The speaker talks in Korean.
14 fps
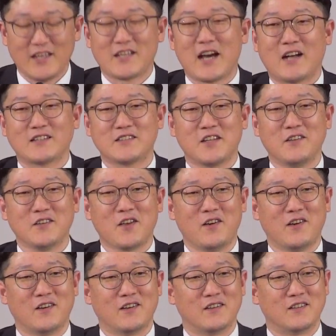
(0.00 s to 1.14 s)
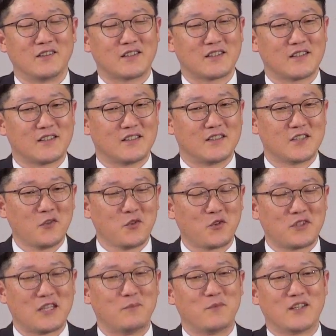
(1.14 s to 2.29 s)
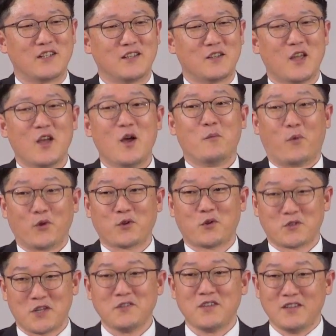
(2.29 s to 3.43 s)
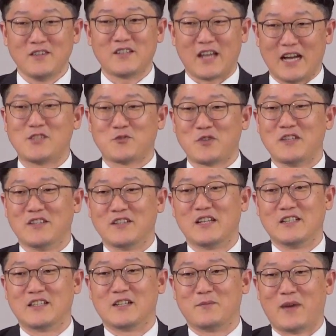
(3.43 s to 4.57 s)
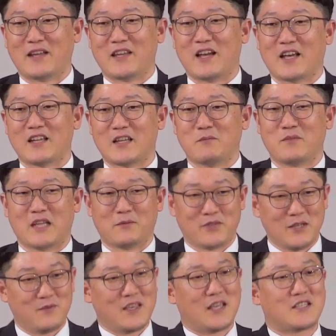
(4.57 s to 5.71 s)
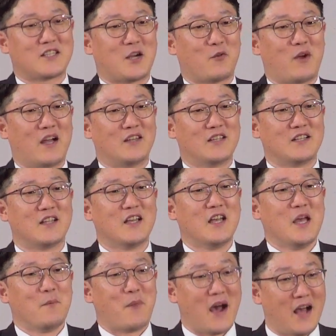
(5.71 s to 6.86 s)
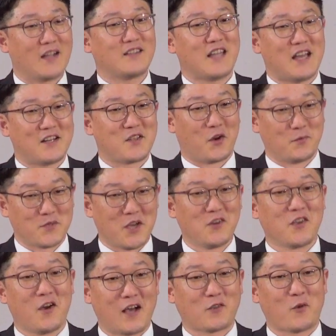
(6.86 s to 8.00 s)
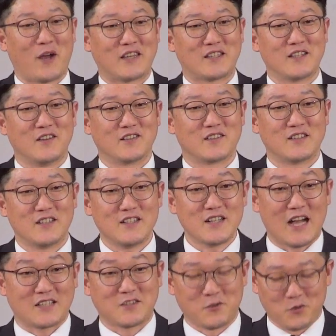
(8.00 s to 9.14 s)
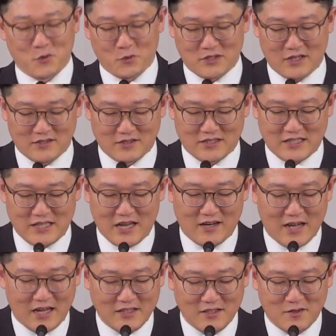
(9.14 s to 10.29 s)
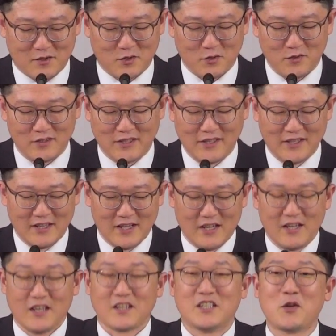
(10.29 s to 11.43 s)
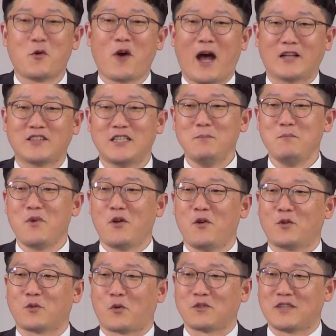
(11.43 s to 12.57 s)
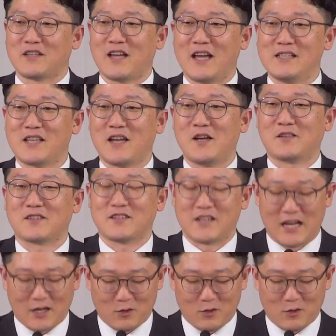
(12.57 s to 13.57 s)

이 각 성경 그 선교팀들은 보통 청년들이 할 수 있는 일들을 많이 하게 됩니다. VBS라고 하는 방학 때 하는 여름 성경학교 같은 것들을 각 선교지에서 진행을 하는 거죠. 그리고 각 팀별로 독특한 사역들을